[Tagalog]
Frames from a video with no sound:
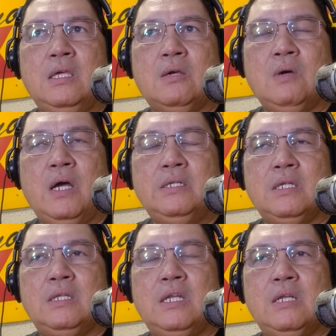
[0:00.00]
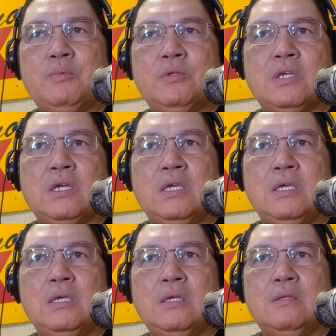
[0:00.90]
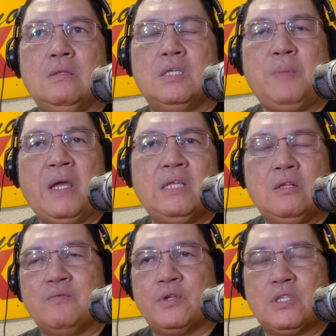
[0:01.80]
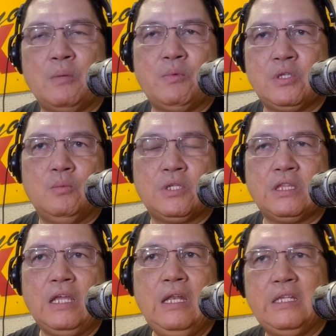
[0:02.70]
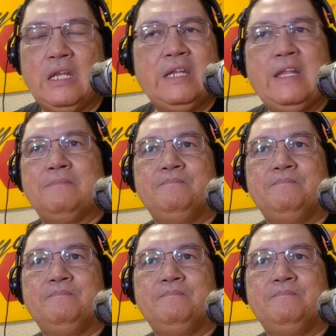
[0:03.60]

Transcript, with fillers: kuan i na pud sa i spinal kung for example sa ubos sa tiil dili na